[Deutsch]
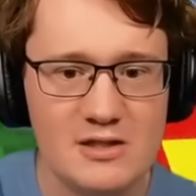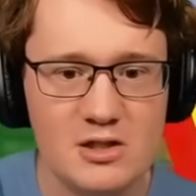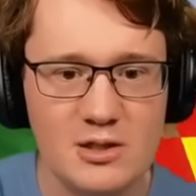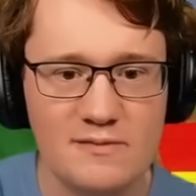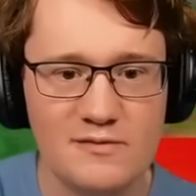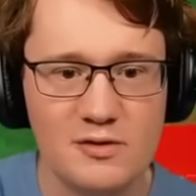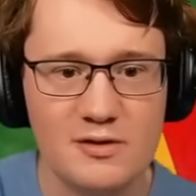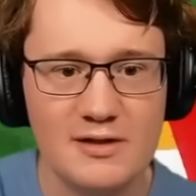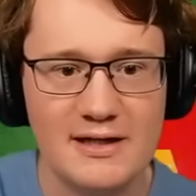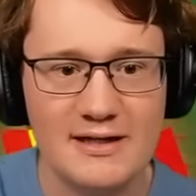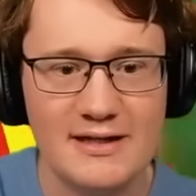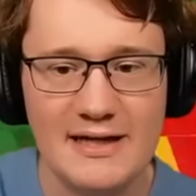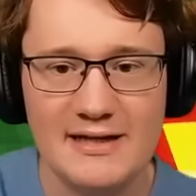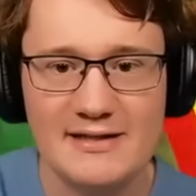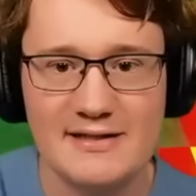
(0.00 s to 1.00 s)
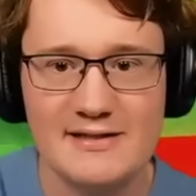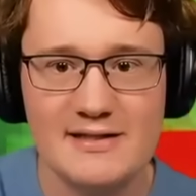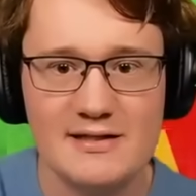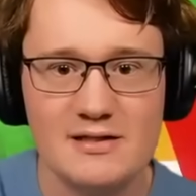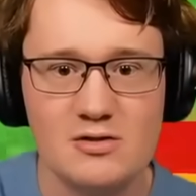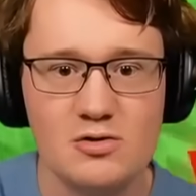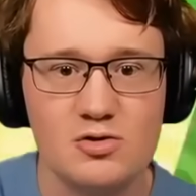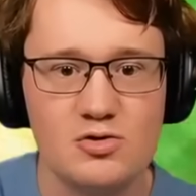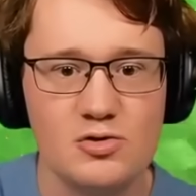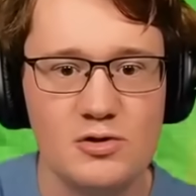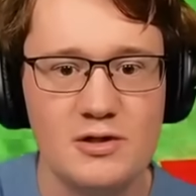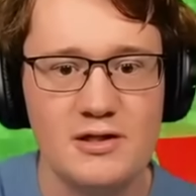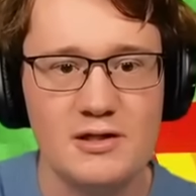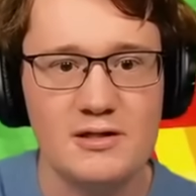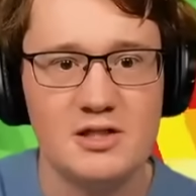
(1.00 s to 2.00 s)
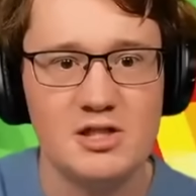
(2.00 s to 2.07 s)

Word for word: Knopf drücke, dann geht das hier so durch.